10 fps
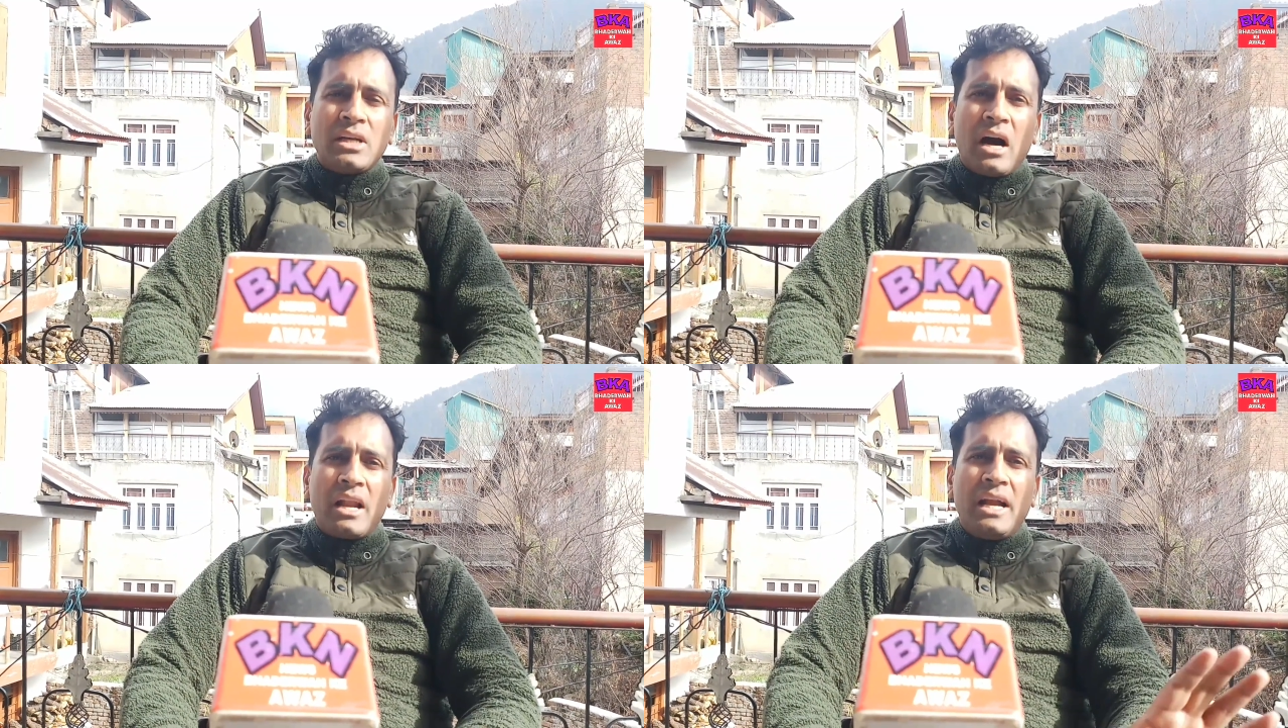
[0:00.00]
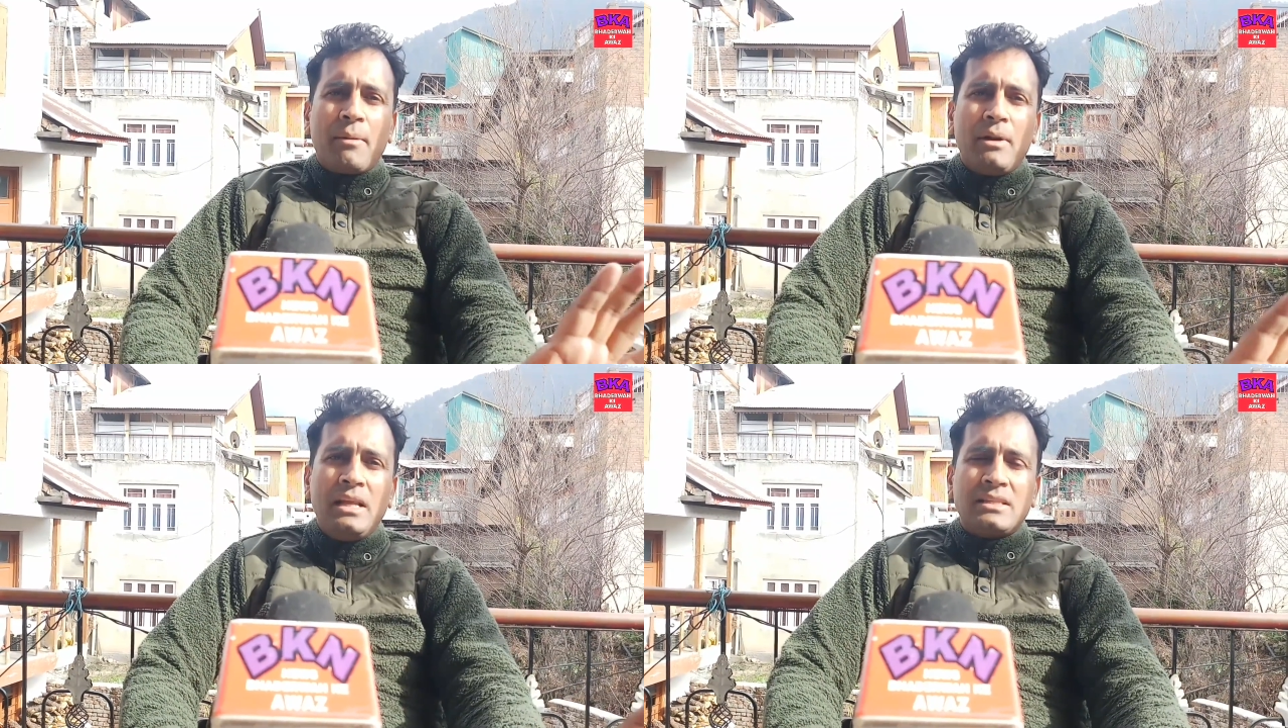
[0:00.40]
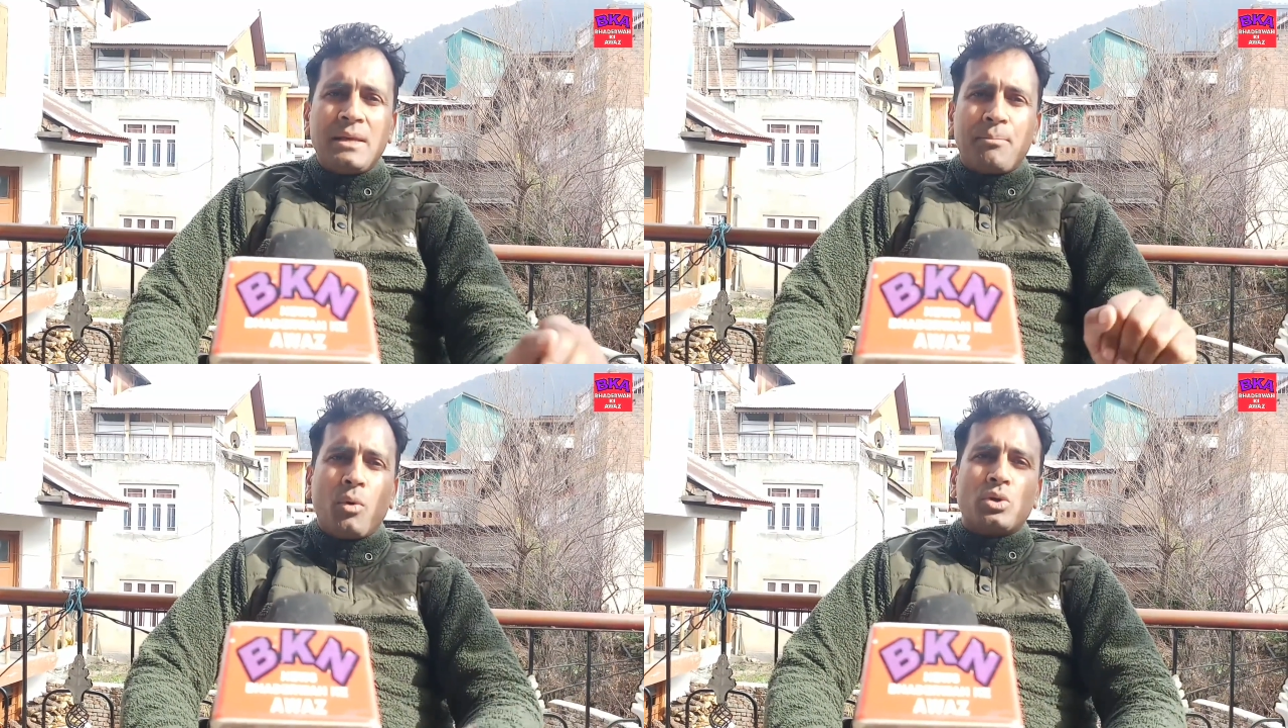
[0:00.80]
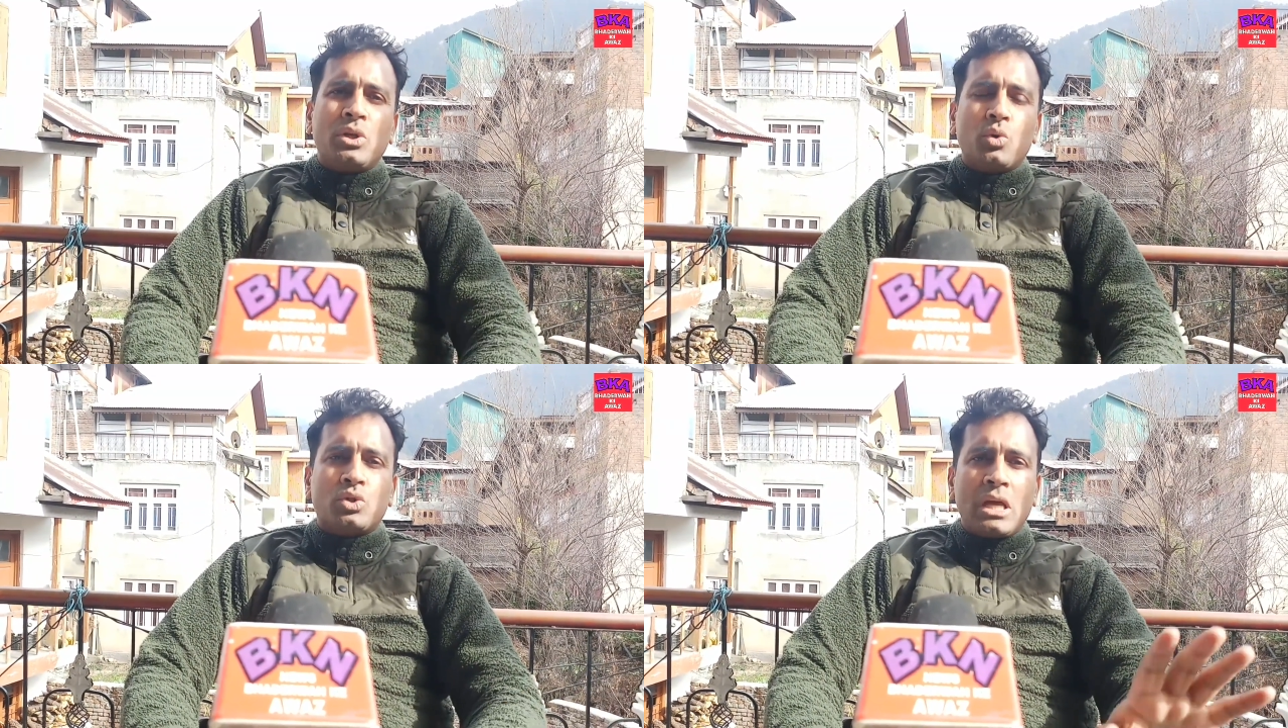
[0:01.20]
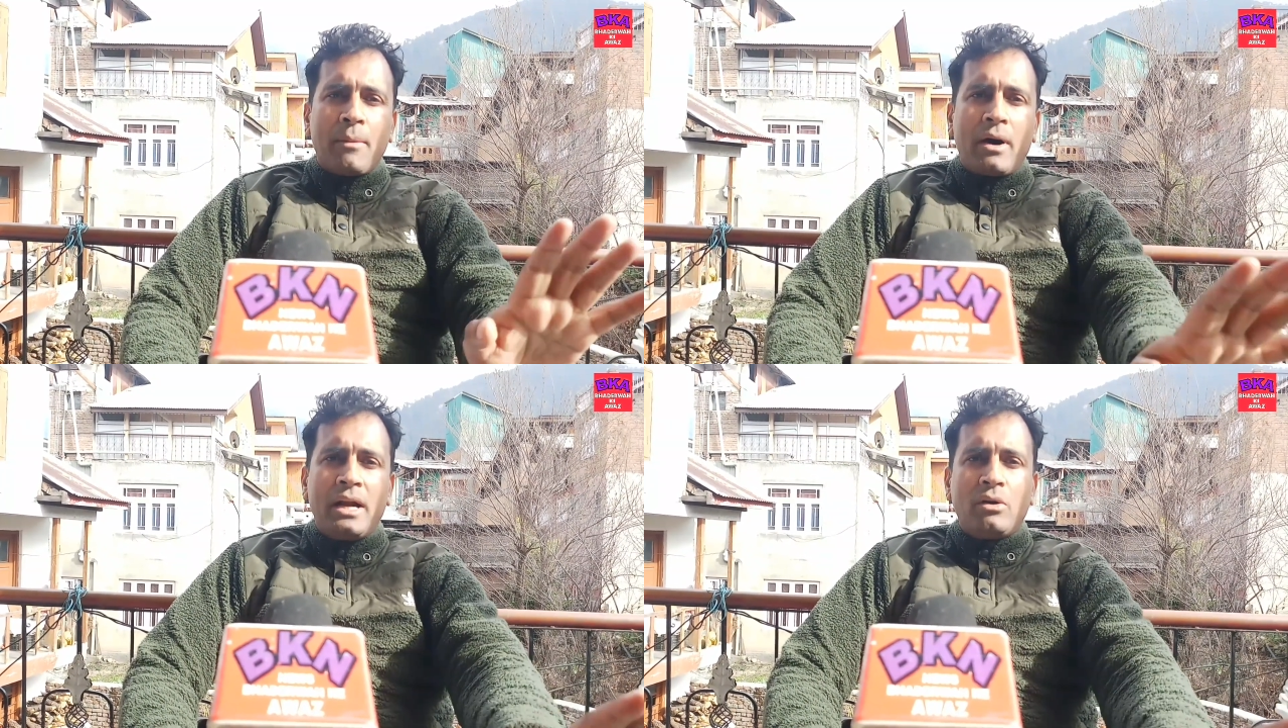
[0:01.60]
चार ए डबल ईज की पोस्ट थी उससे
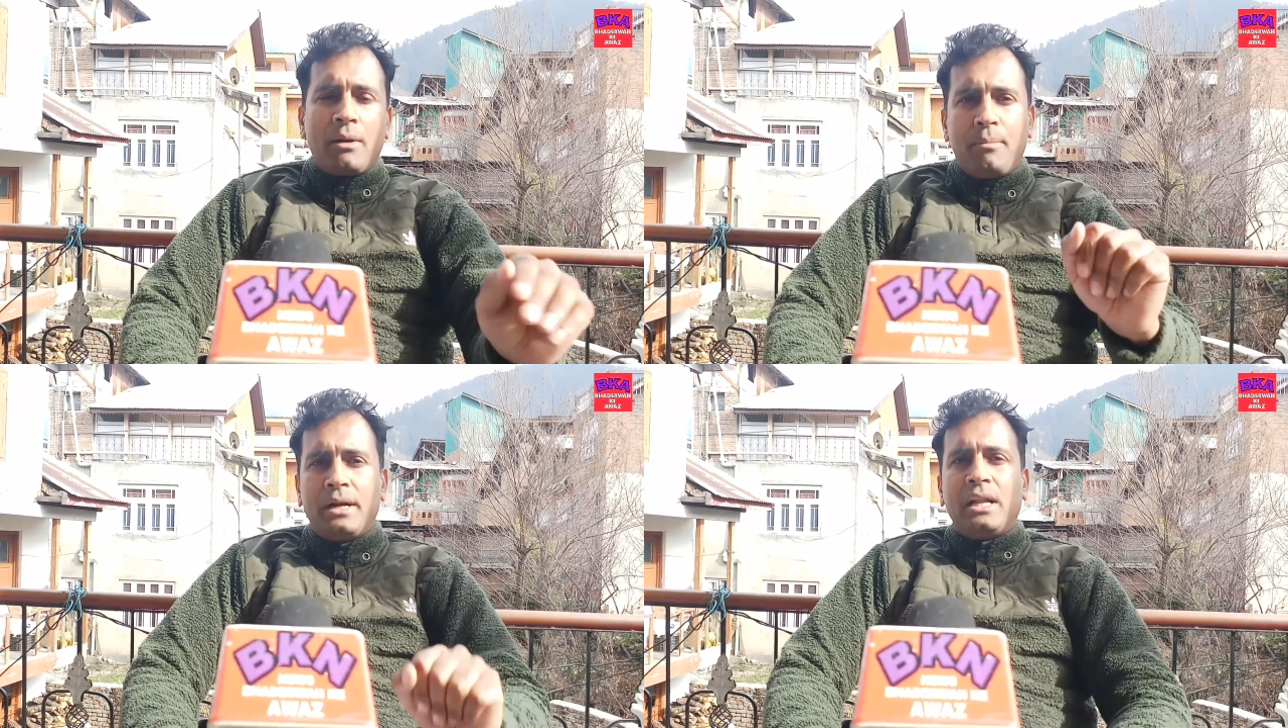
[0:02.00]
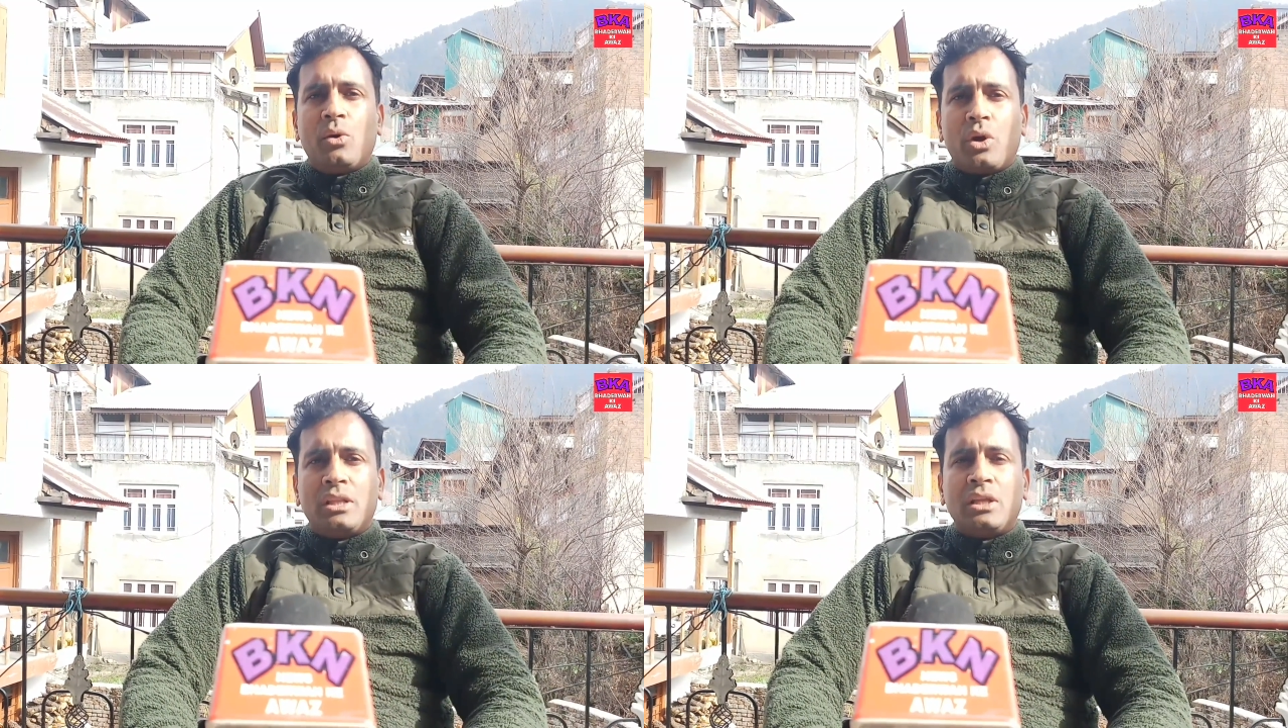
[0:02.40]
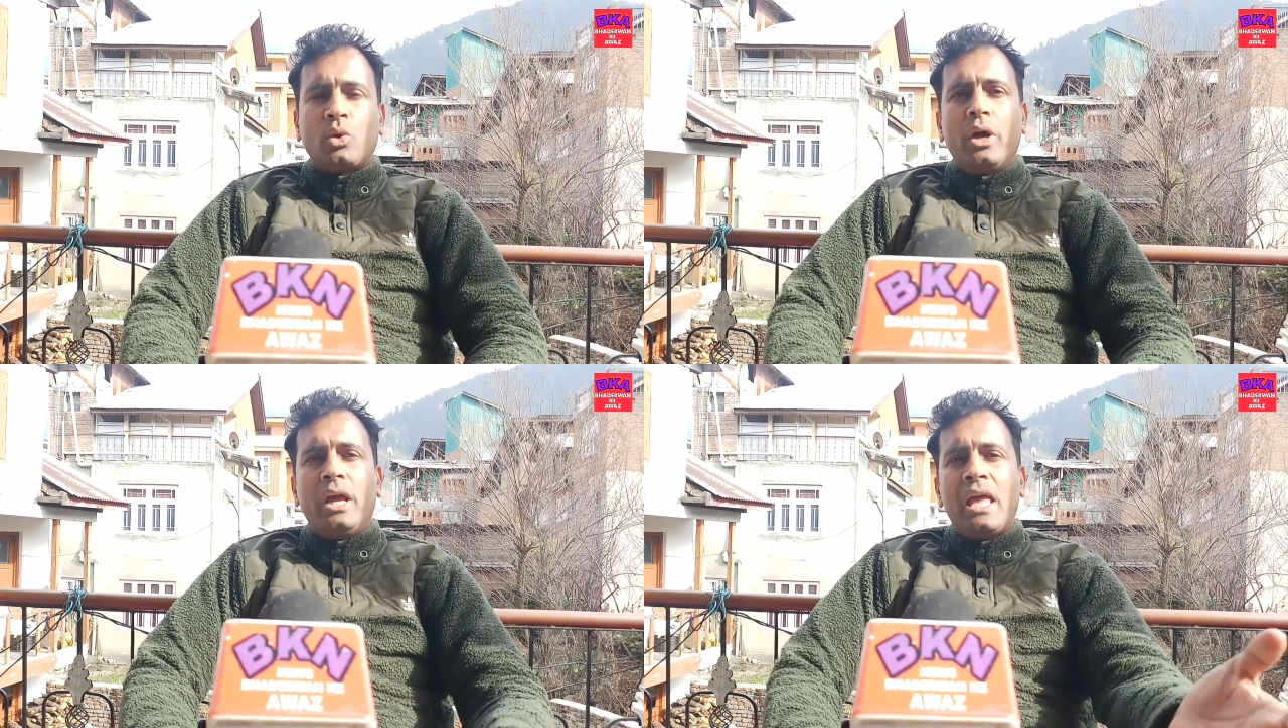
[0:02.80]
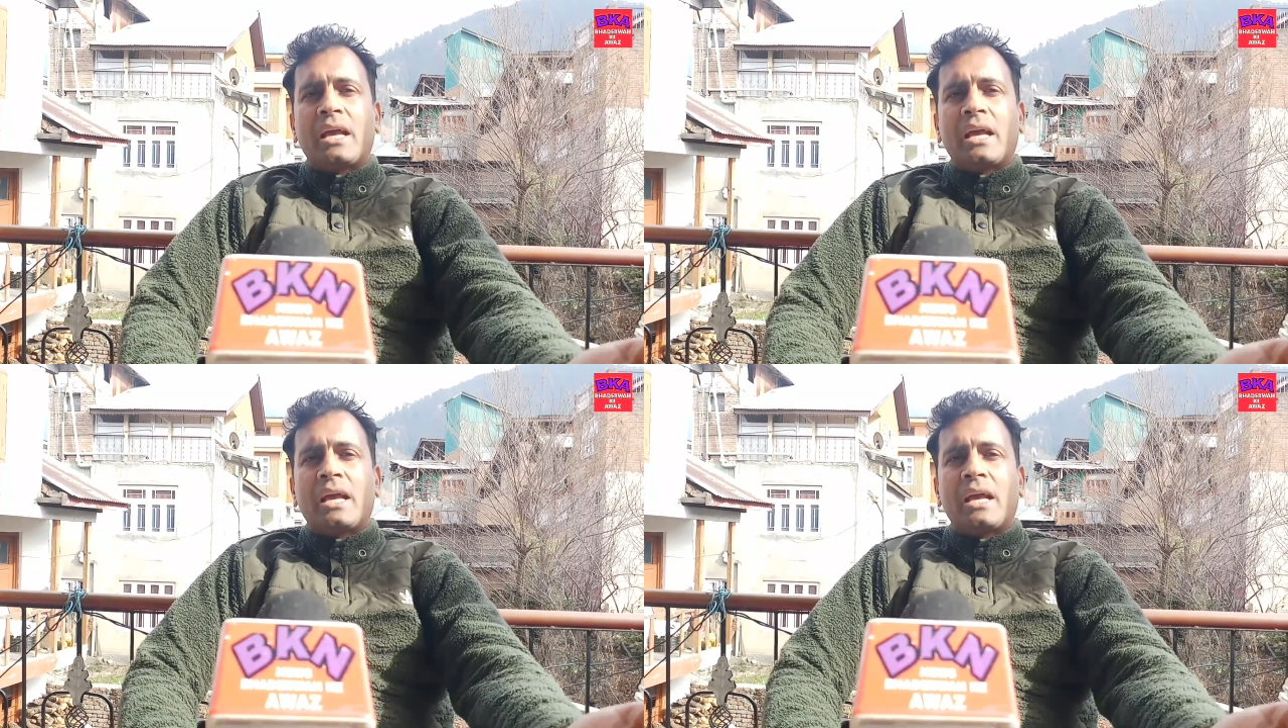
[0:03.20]
हमारी डेवलपमेंट नहीं हो रही थी तो